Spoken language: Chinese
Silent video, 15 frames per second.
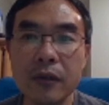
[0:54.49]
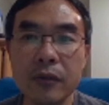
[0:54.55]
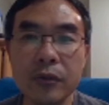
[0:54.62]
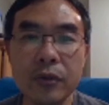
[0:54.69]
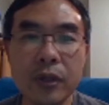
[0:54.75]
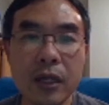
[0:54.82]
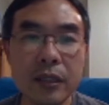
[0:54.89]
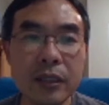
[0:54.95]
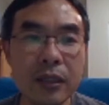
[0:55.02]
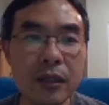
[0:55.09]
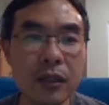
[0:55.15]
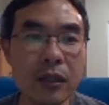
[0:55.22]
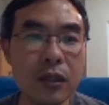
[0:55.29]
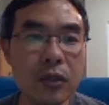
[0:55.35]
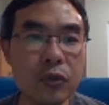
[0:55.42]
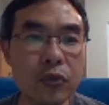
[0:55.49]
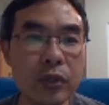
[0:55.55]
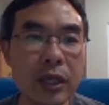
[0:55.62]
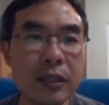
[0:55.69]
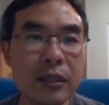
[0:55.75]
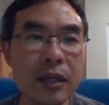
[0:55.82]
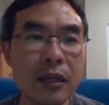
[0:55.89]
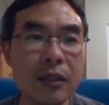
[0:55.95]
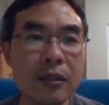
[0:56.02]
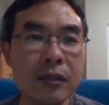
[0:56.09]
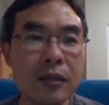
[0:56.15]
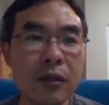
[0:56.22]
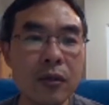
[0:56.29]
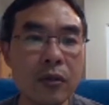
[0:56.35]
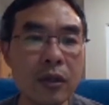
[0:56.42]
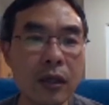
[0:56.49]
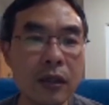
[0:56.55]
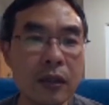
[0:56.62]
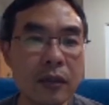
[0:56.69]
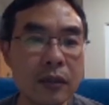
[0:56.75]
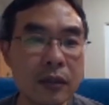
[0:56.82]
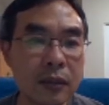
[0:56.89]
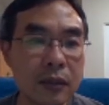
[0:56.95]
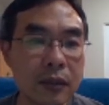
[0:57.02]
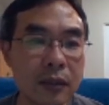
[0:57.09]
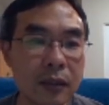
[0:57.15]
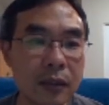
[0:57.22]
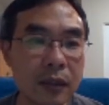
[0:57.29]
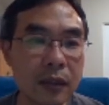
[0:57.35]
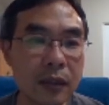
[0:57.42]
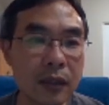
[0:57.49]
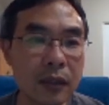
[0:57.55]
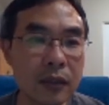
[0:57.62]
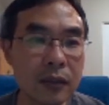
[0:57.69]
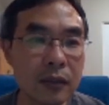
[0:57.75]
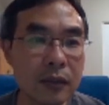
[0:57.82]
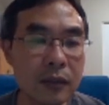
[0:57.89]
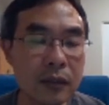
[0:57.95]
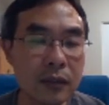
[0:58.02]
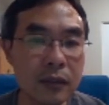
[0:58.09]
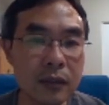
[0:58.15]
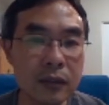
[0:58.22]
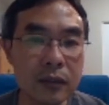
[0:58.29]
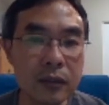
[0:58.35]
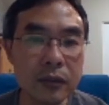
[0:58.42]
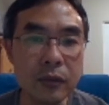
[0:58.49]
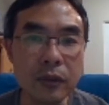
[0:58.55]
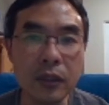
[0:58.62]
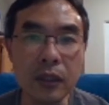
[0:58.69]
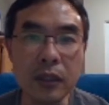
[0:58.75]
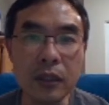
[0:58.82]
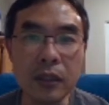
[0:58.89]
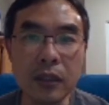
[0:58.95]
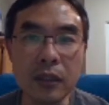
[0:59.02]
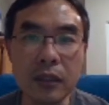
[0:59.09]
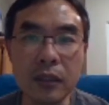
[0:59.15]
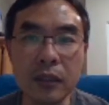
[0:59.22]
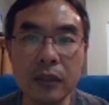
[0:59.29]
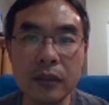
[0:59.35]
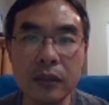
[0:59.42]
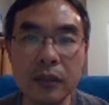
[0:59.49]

去它这个主页上了之后呢，呃，就可以